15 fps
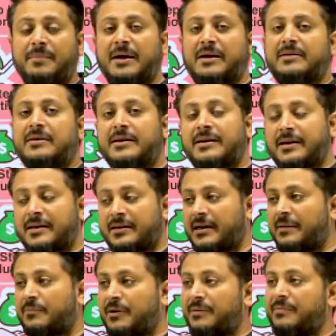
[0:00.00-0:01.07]
बेहतरीन है कि
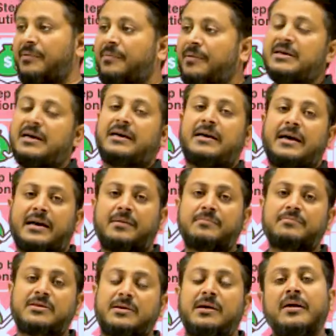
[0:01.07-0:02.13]
आप कभी भी जाके आराम
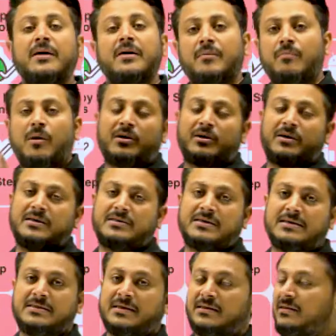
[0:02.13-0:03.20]
से मॉक टेस्ट दे
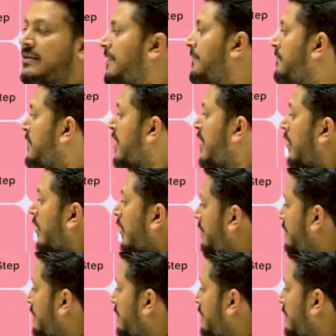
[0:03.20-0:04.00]
सकते हैं और